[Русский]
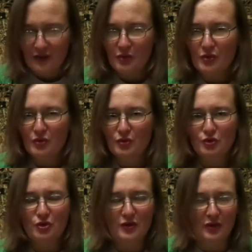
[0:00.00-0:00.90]
Ну,
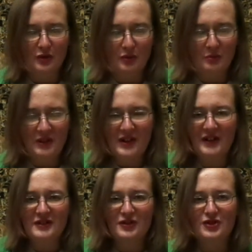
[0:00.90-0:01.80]
что, у меня,
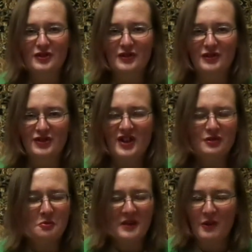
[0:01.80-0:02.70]
конечно, сейчас
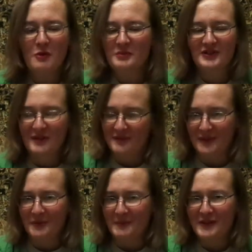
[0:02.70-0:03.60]
у меня комплексов нет,
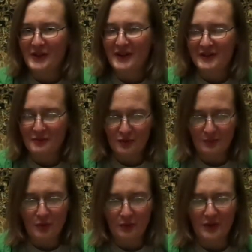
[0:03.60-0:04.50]
у меня на это все
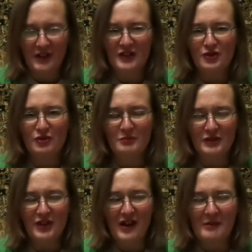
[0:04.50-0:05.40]
пофиг. Раньше у
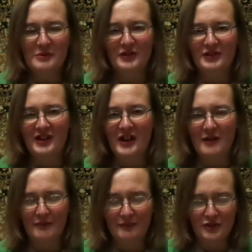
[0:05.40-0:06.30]
меня, благодаря
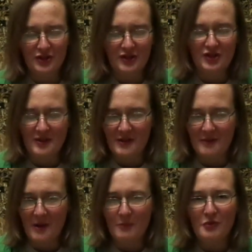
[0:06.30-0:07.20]
частично моей
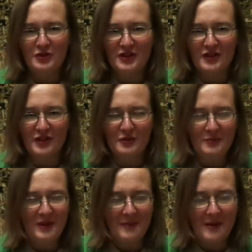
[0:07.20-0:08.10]
бабусе,
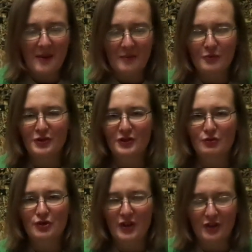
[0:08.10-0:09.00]
любимой бабусе
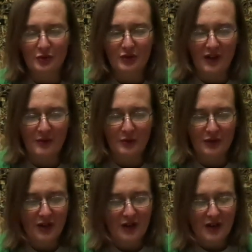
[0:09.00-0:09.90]
уже, которая вот
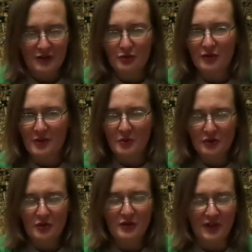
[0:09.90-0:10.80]
скоро
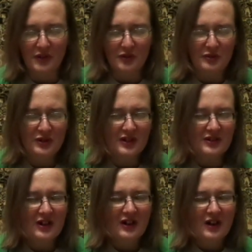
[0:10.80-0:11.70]
будет год, как ее нет,
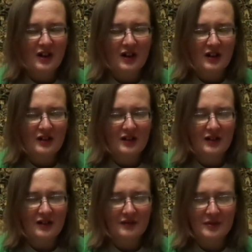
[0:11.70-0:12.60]

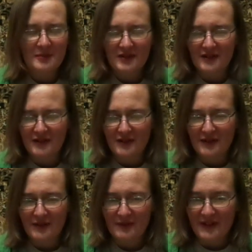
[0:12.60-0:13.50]
э, в
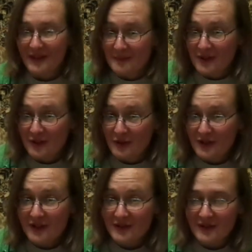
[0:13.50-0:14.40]
смысле, в этом мире ее
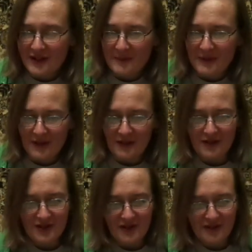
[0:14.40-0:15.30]
нет, как бы
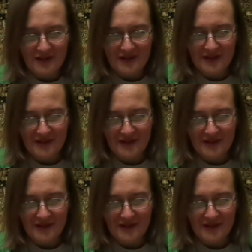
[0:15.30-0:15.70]
Наташа из